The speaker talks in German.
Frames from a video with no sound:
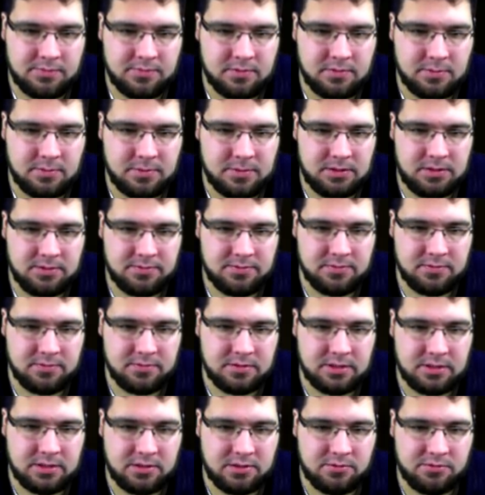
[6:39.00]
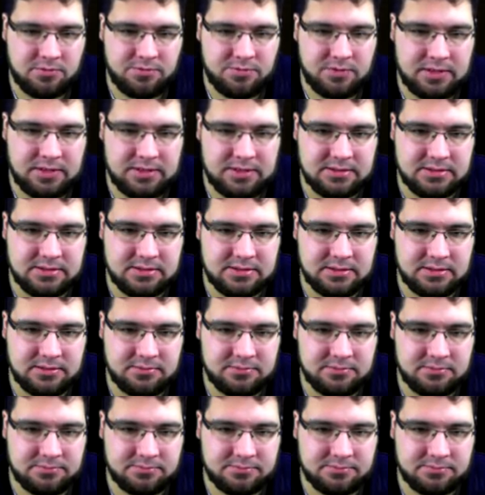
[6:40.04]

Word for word: Aber hier ist noch ein Haufen Eisen drin.